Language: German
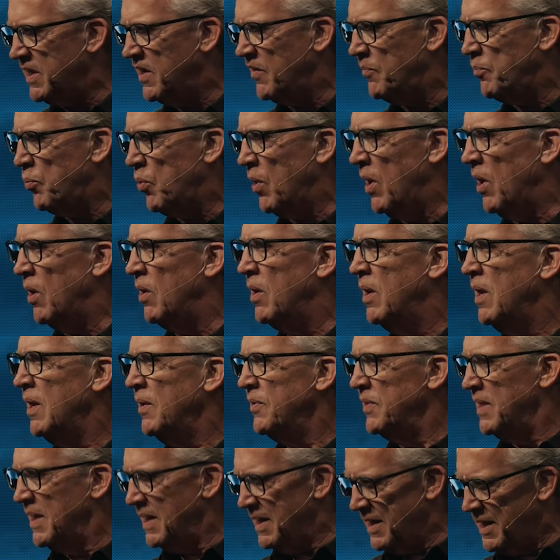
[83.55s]
das
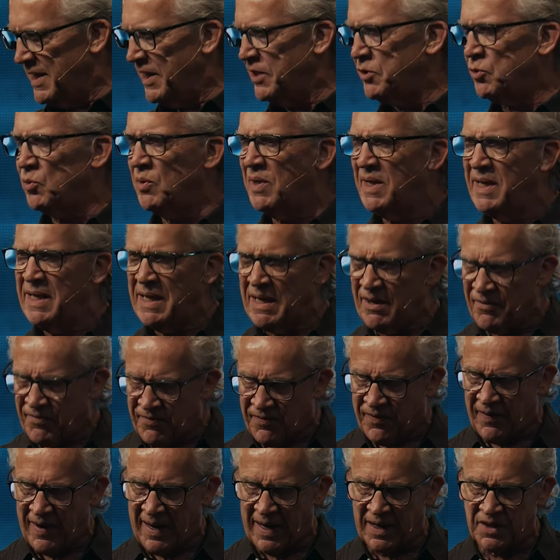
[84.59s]
wortwörtlich den
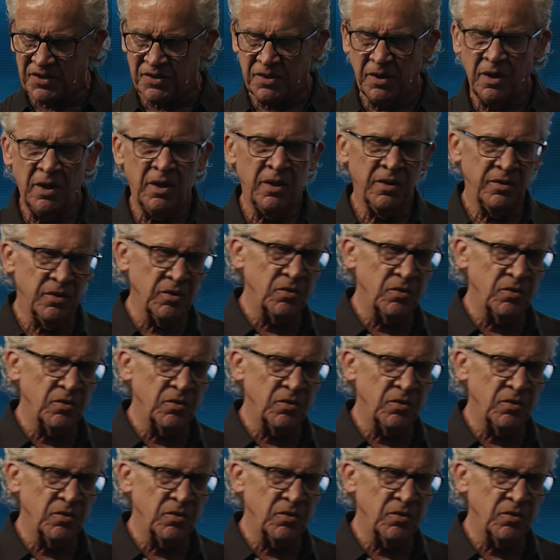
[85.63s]
Lauf der Geschichte